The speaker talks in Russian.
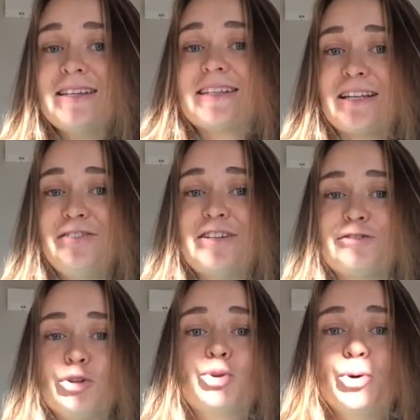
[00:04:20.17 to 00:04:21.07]

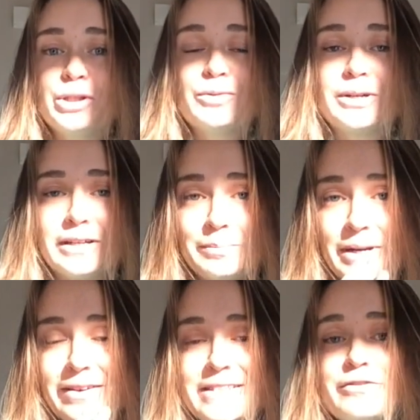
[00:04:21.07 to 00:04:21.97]
Соответственно, до того, как
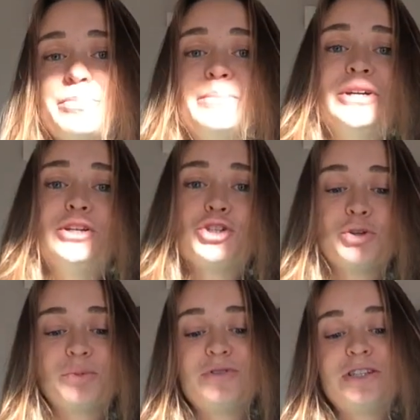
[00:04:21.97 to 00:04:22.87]
отправиться в
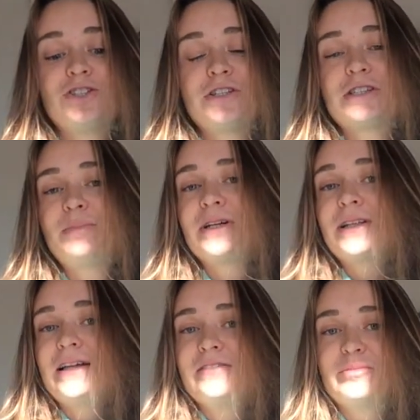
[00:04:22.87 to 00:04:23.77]
примерочную, мы все джинсы
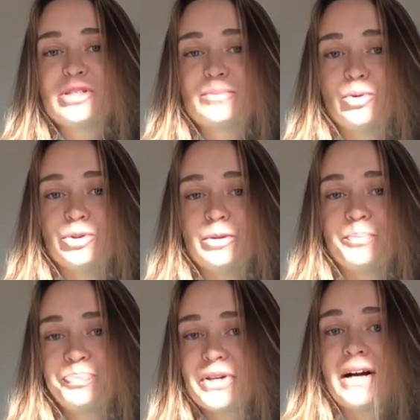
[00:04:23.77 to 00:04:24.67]
прикладываем и
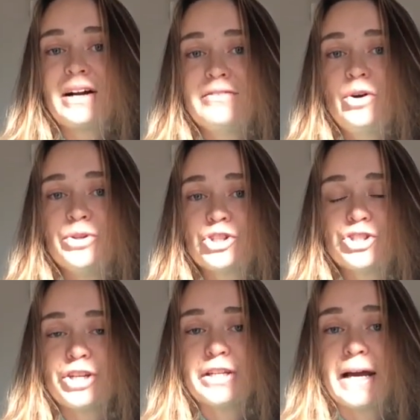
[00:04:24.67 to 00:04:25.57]
смотрим, какова у них
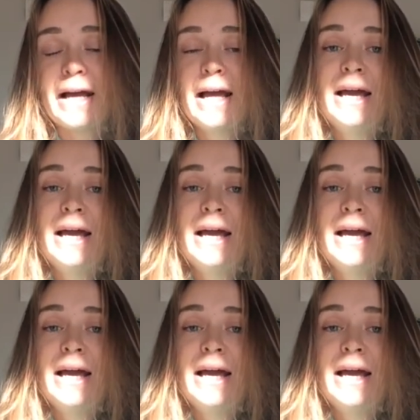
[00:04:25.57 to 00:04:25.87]
ширина.